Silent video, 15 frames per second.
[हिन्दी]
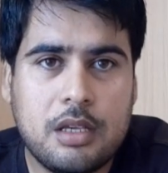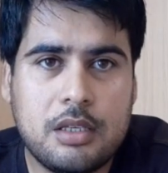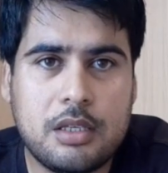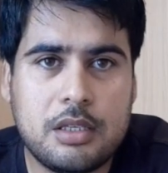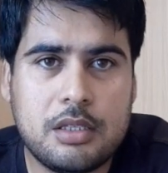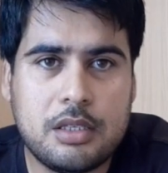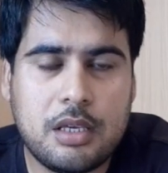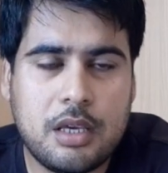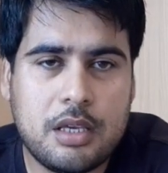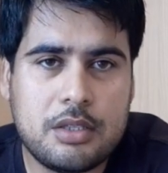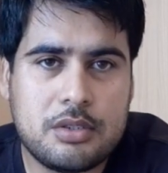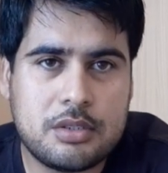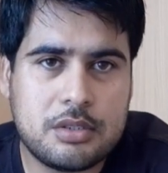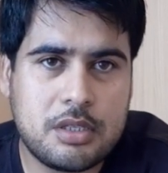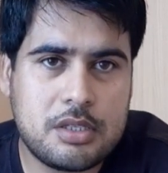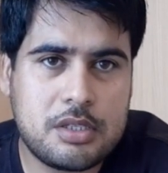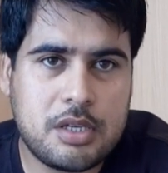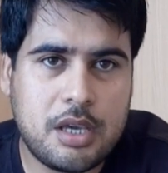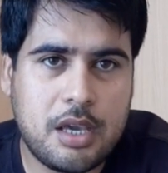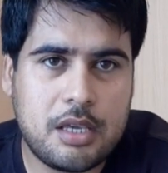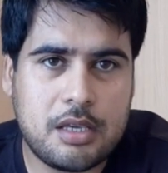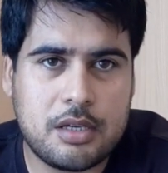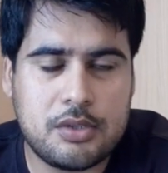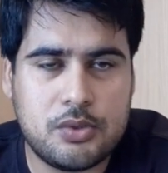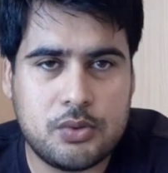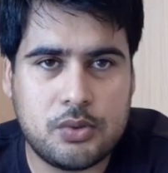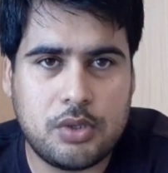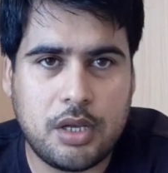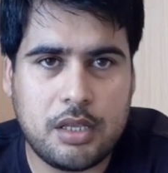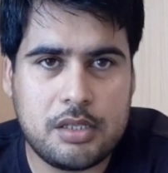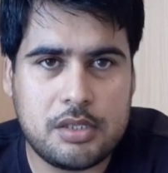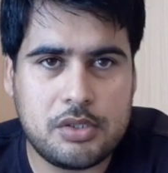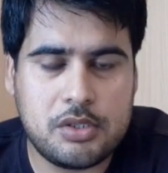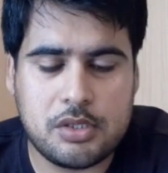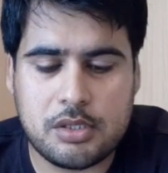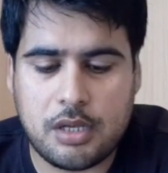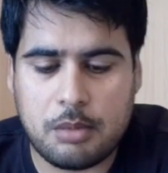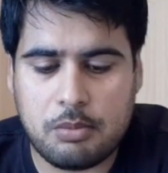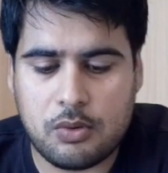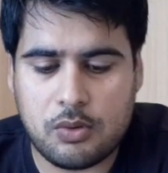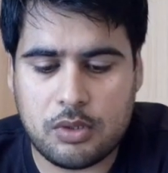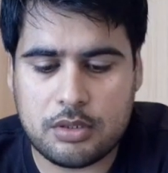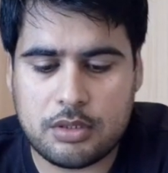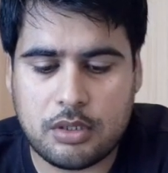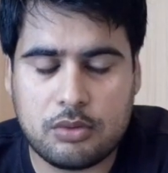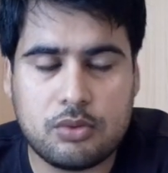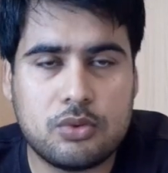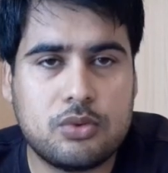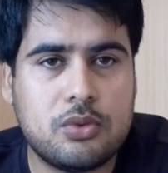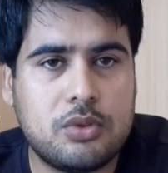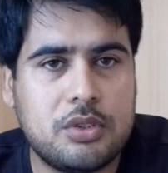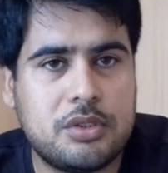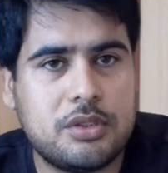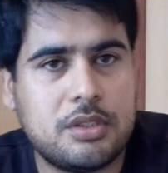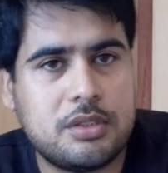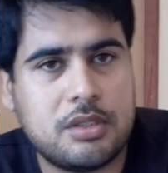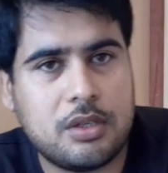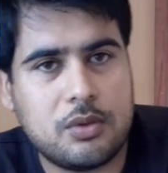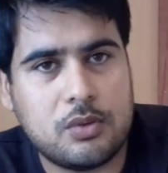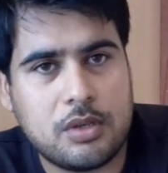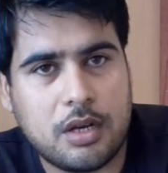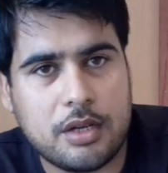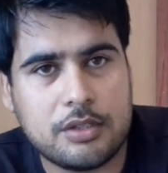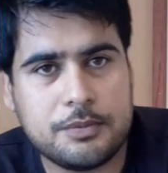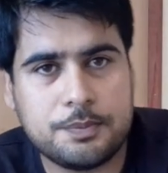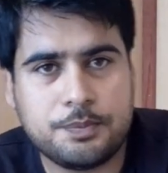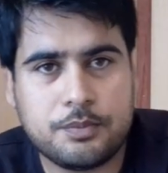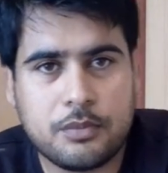कि ये सच है या झूठ है ये चीज़ आप लोगों के साथ दोस्तों डिस्कस करूँगा आज